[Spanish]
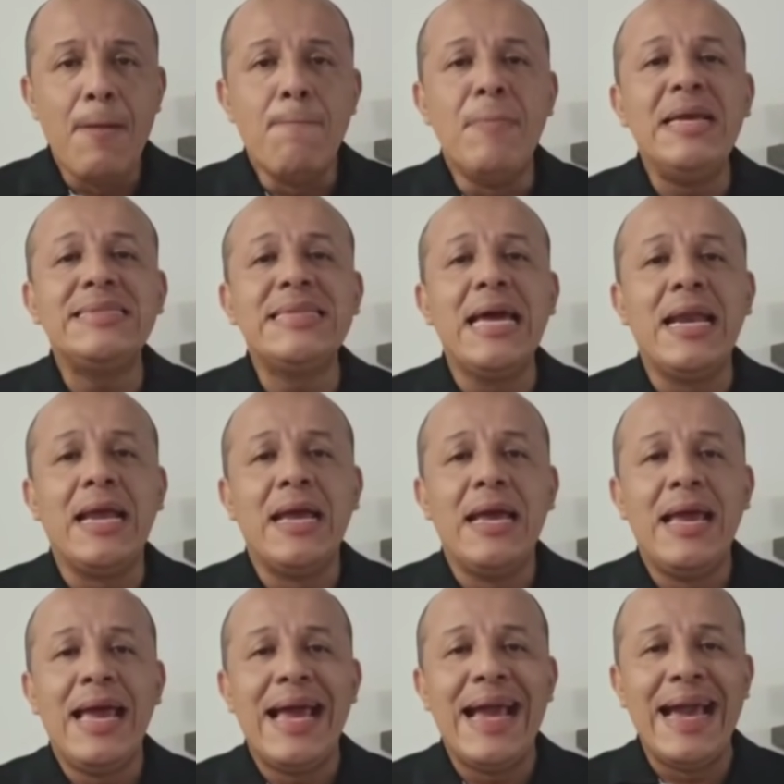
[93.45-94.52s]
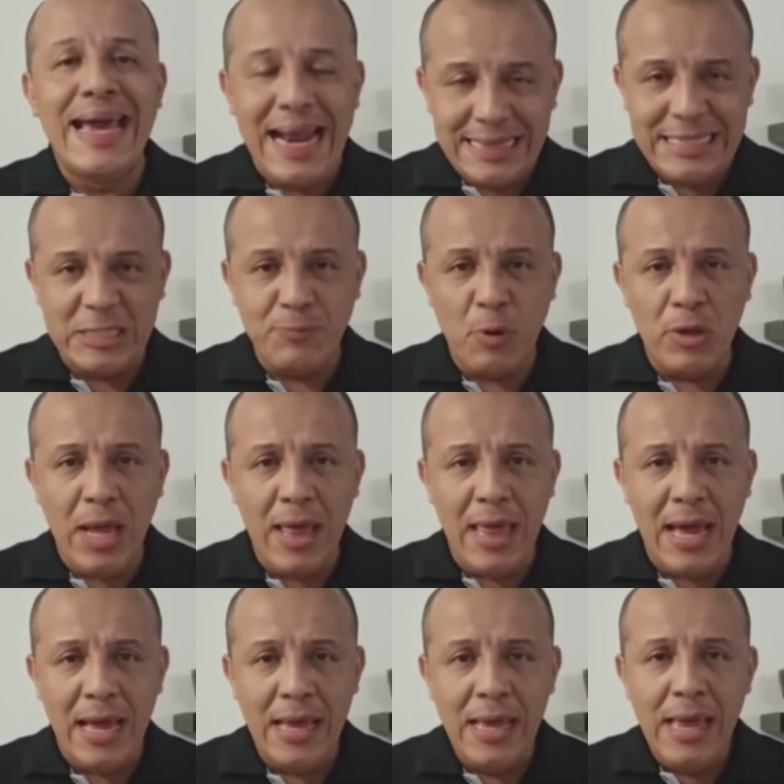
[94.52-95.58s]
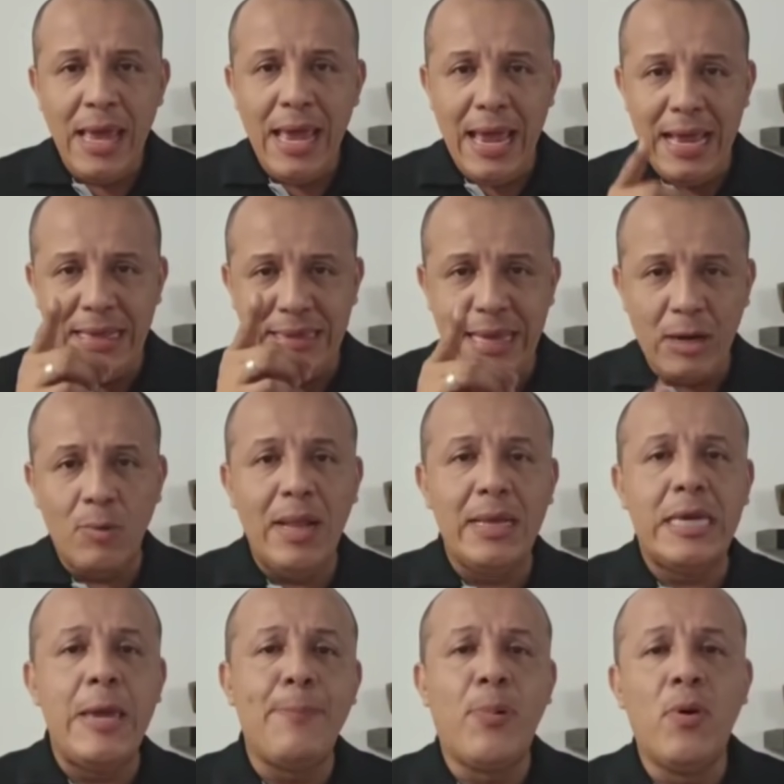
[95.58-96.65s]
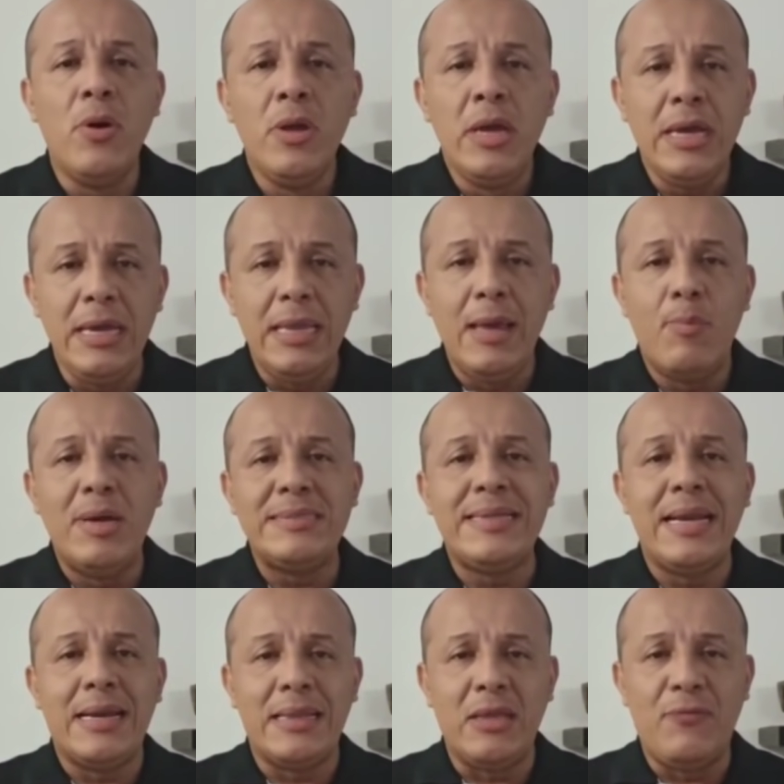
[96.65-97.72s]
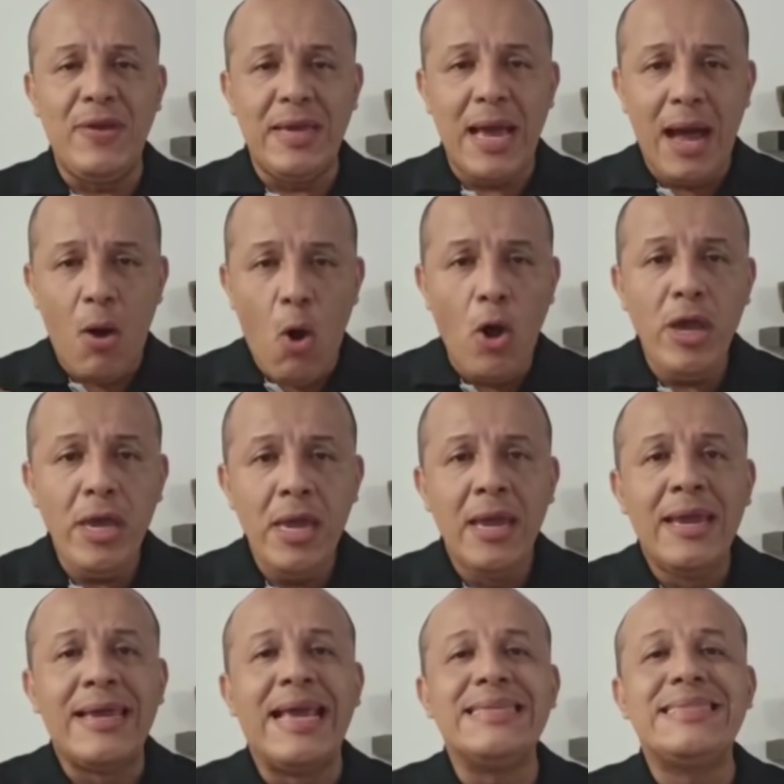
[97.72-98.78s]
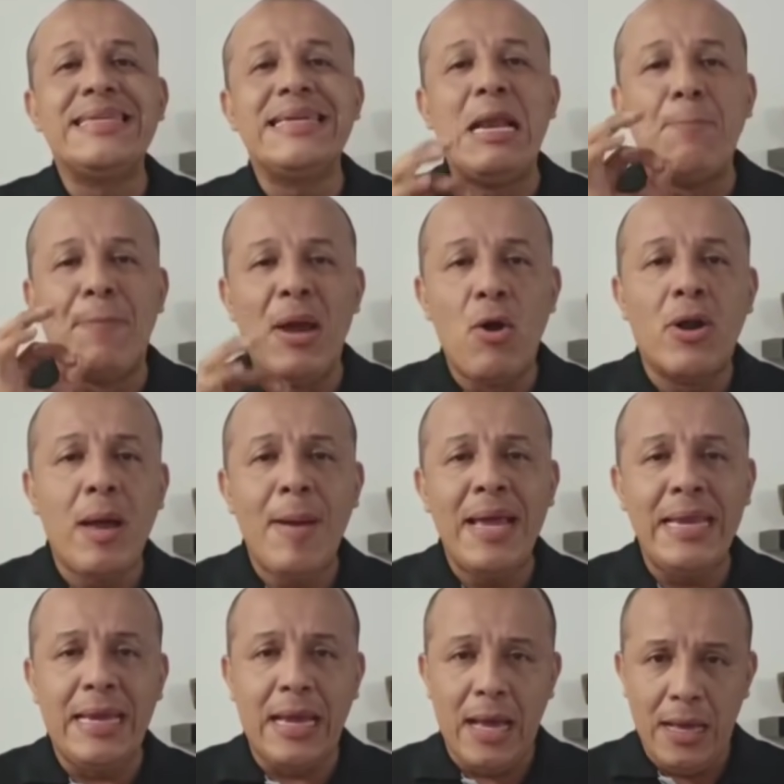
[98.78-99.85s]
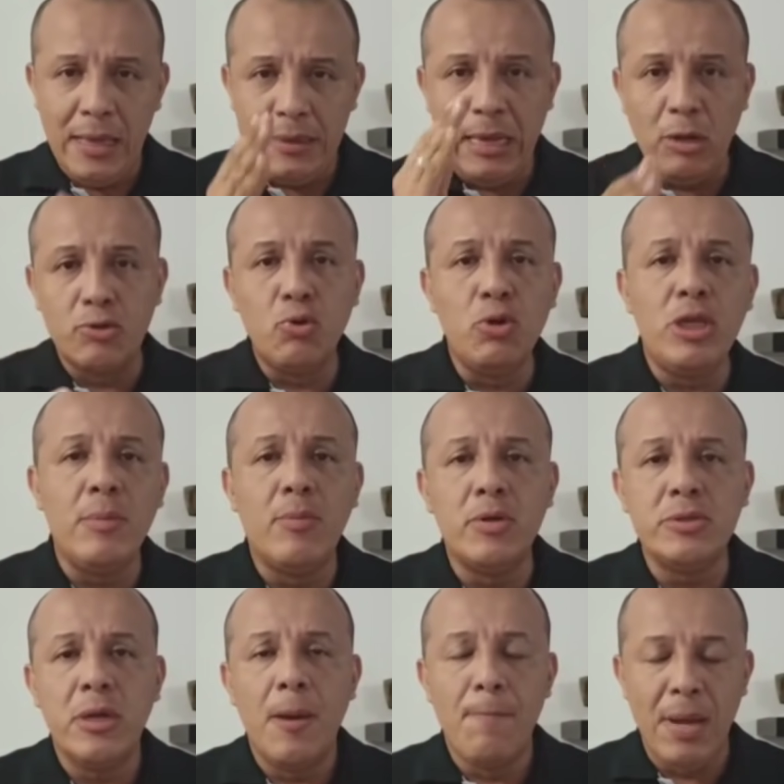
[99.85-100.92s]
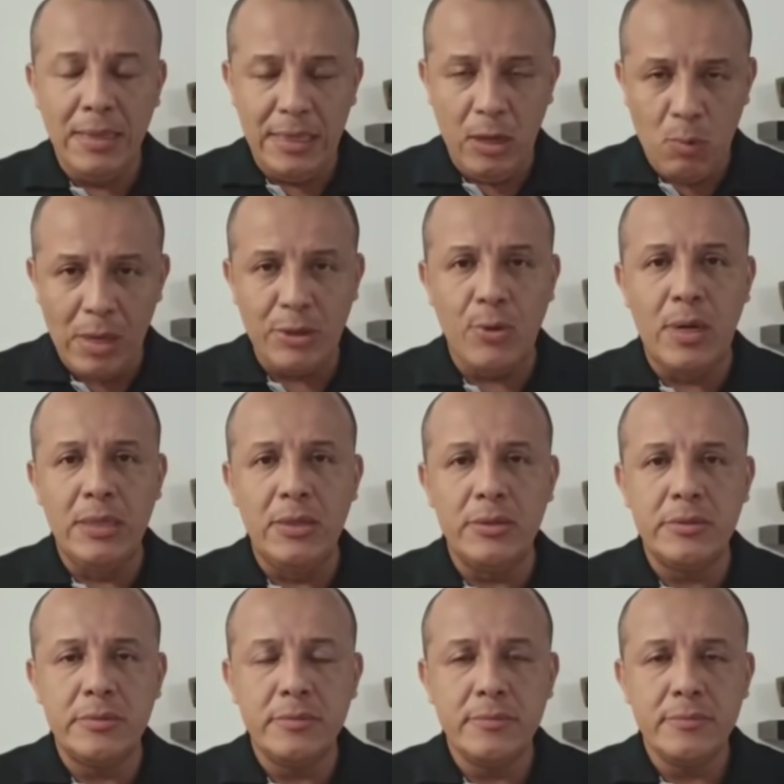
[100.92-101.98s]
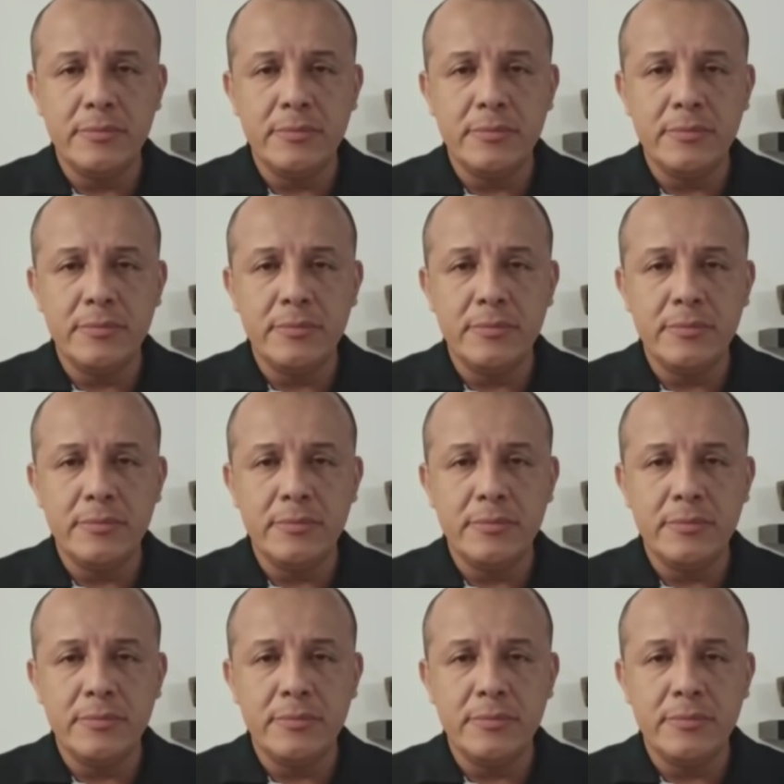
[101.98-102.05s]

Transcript: Mister, gracias por nada. Enterró el equipo y demuestra, ratifica hoy que este es el peor América de los últimos 24 años.